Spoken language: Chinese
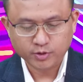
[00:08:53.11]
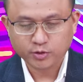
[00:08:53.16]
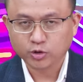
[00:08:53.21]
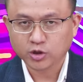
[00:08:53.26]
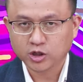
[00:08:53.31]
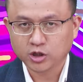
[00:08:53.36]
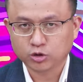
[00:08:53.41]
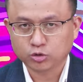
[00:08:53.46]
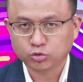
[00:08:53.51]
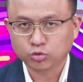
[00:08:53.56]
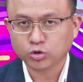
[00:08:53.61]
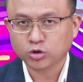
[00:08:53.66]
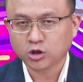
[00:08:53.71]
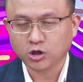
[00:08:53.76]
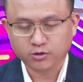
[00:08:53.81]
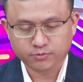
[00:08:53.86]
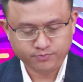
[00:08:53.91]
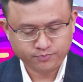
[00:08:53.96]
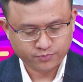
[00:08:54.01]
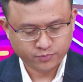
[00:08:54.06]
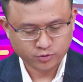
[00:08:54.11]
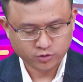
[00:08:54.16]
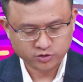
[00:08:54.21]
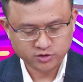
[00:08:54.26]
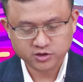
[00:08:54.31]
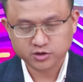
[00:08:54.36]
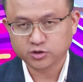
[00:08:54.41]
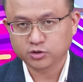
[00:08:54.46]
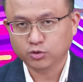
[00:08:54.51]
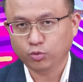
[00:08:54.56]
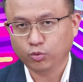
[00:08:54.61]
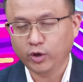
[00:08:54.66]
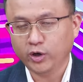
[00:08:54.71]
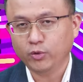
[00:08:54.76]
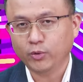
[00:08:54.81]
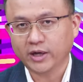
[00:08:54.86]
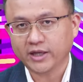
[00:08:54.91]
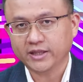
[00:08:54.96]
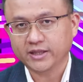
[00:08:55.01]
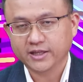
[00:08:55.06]
呃，Google 或是微
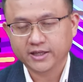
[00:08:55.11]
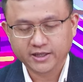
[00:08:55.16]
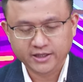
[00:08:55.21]
软，